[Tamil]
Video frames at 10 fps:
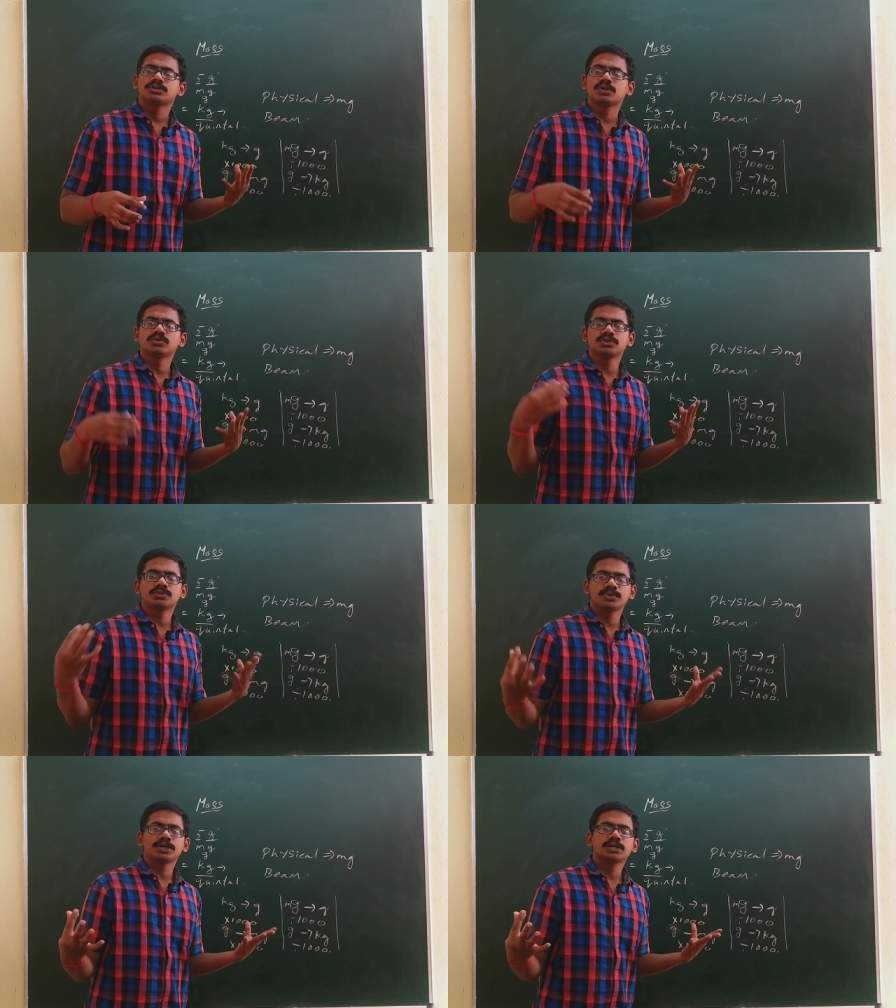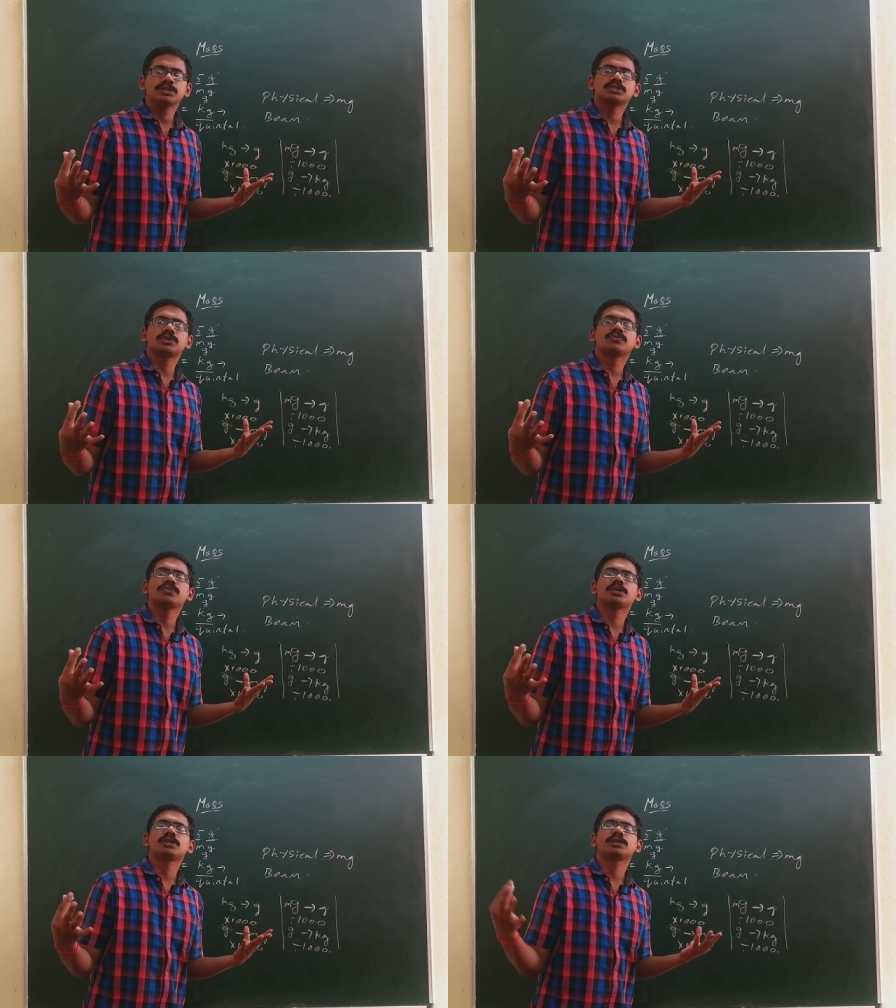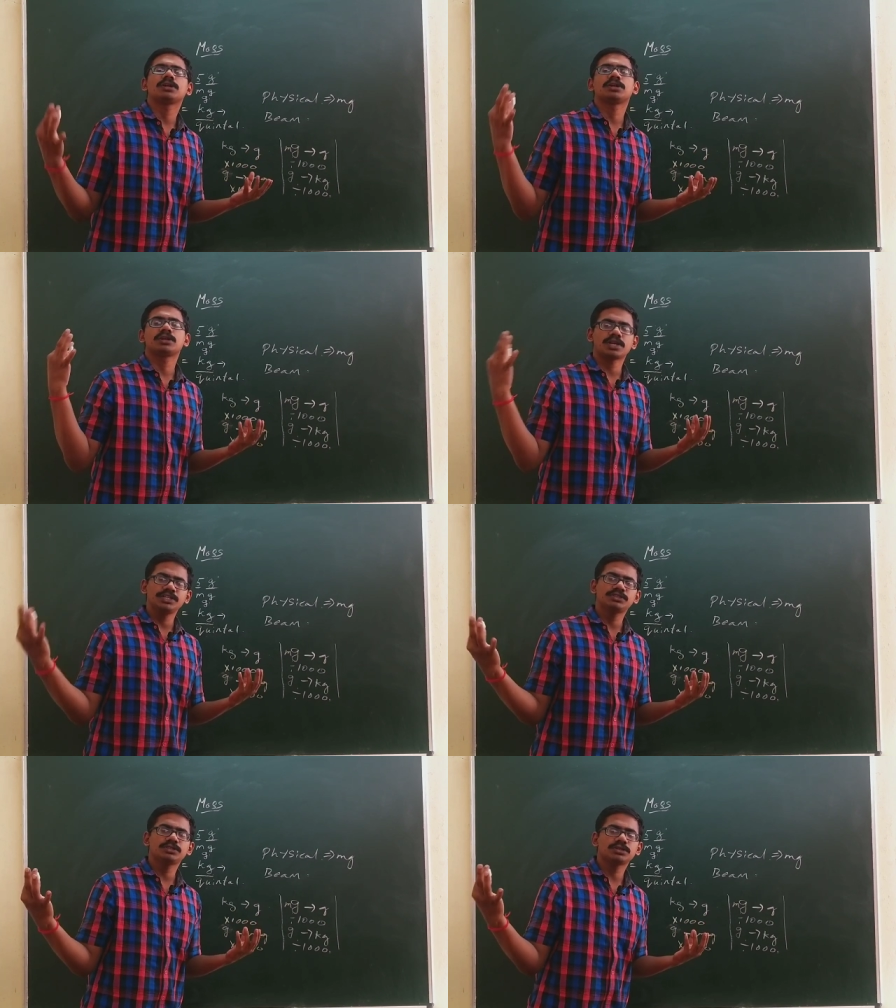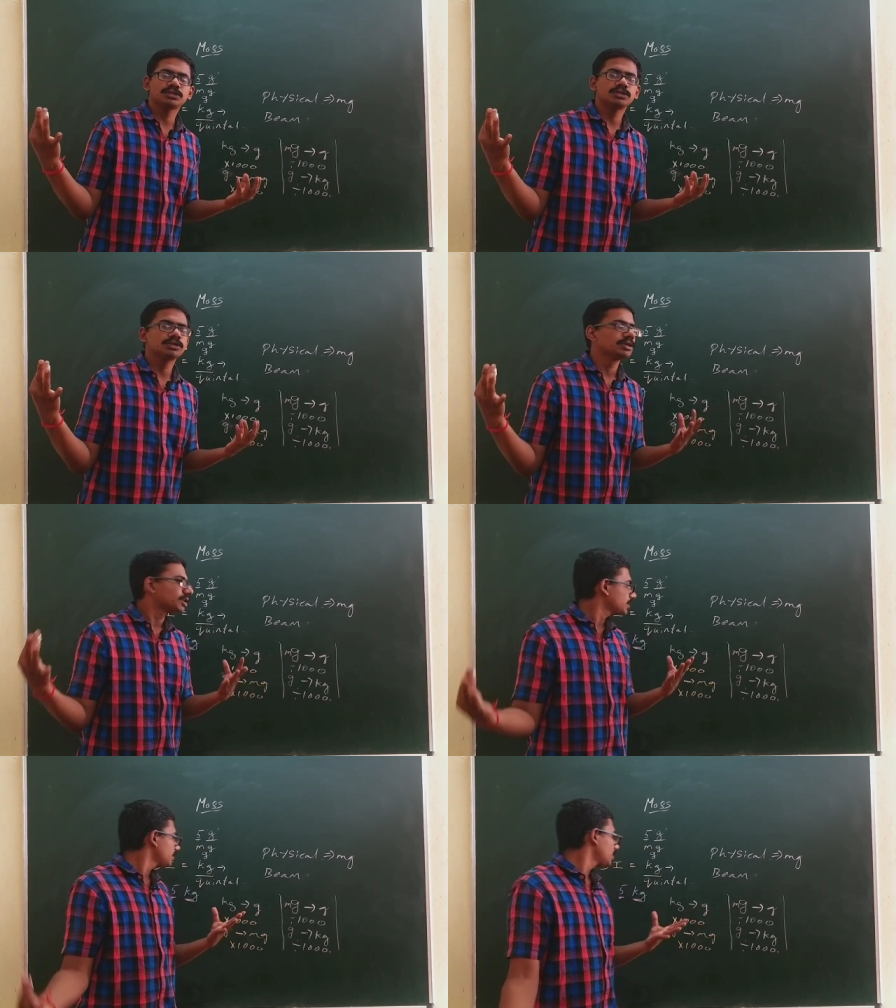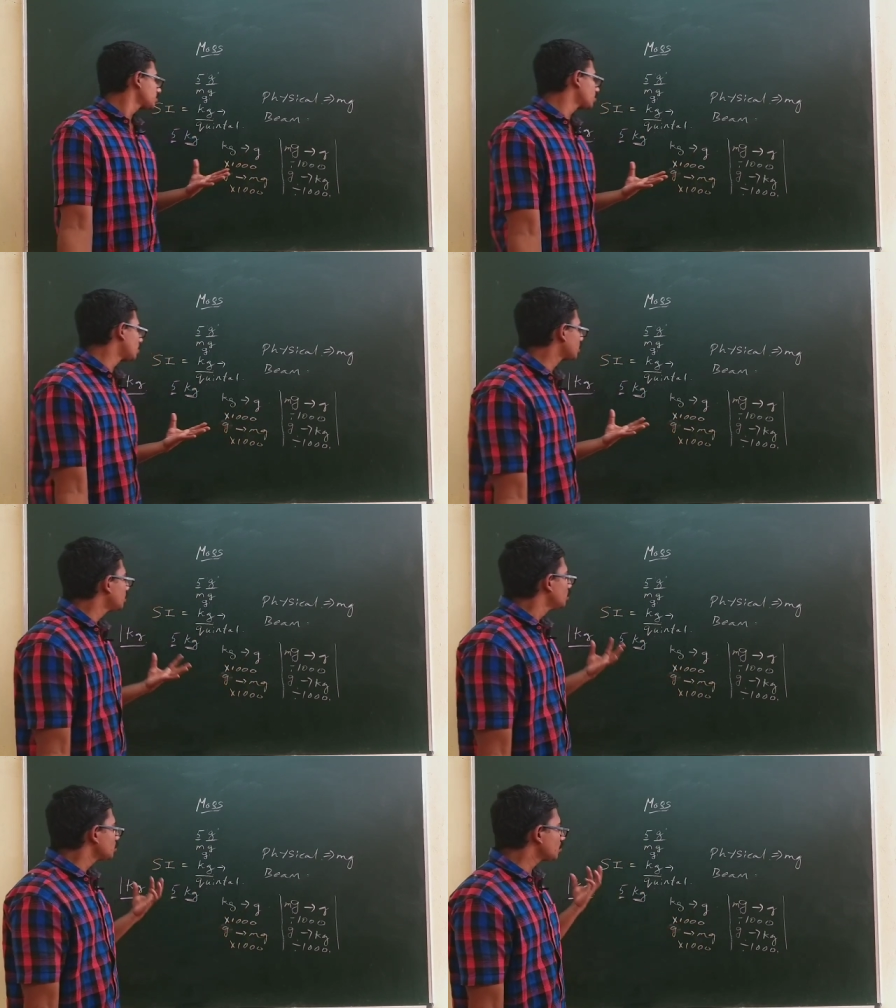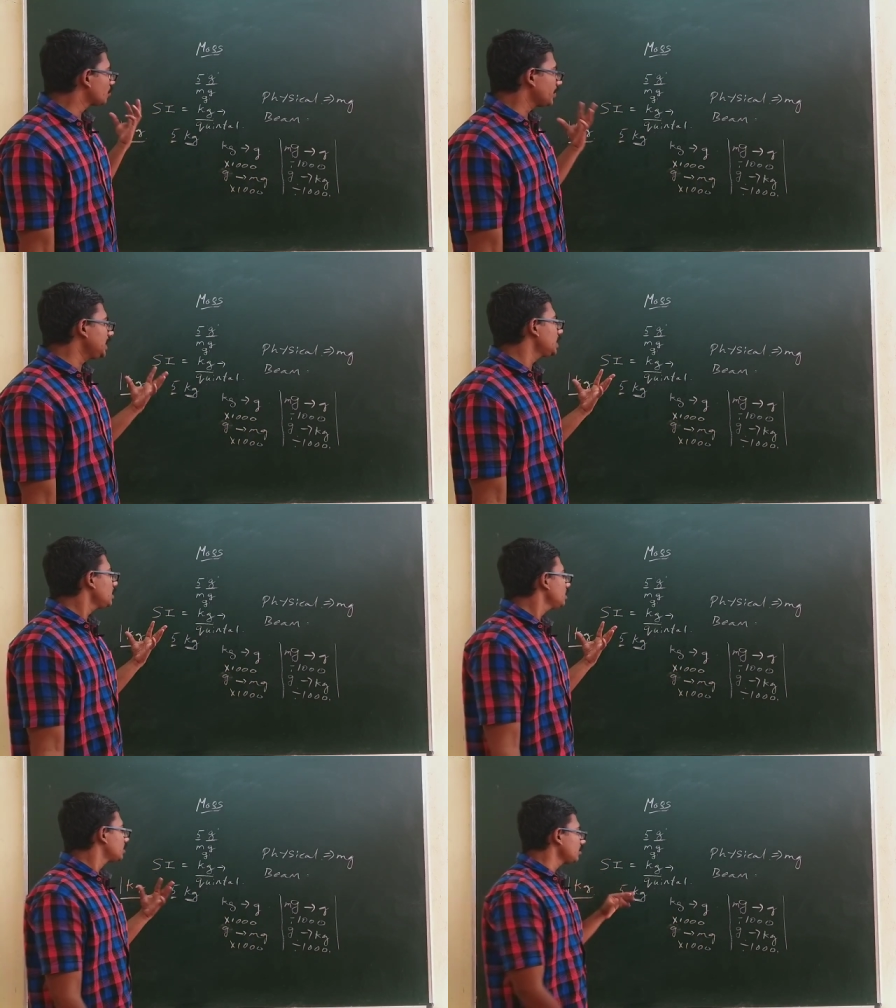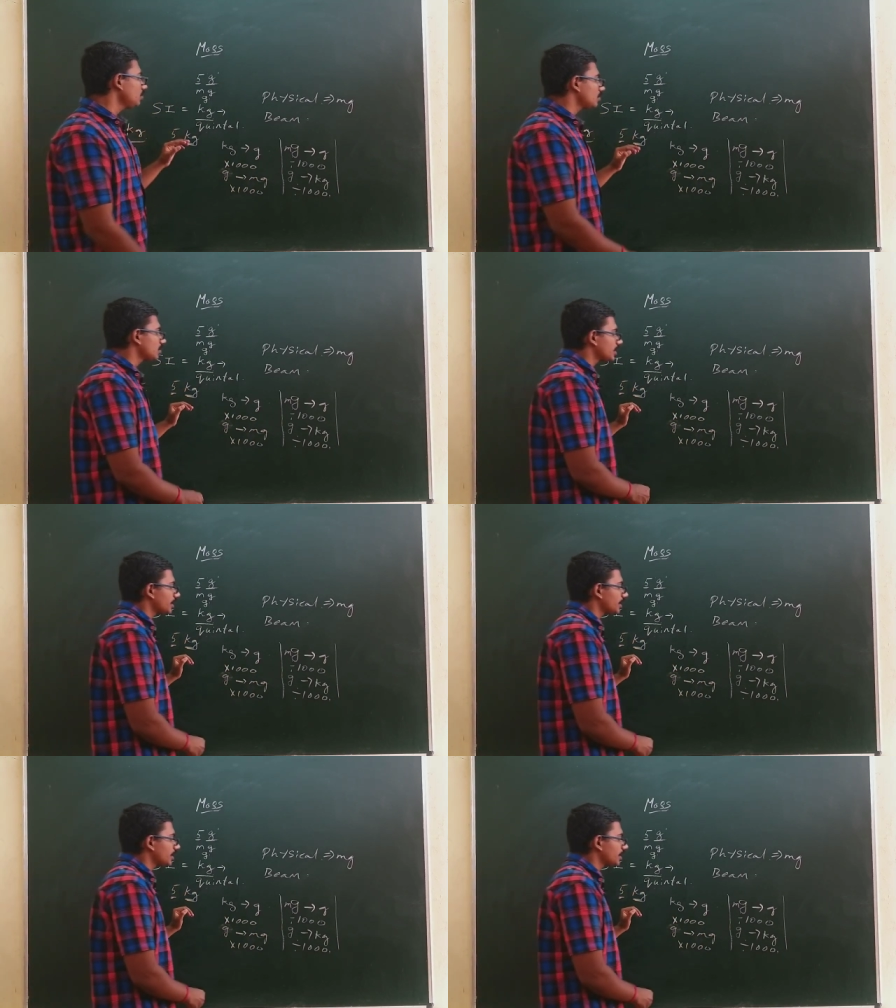தௌசண்ட் குவிண்டால்ஸ் ஆஃப் ரைஸ் இருக்குது அந்த மாதிரிலாம் சொல்லுவாங்க ஸோ குவிண்டாலுங்கிறது ஒன்றும்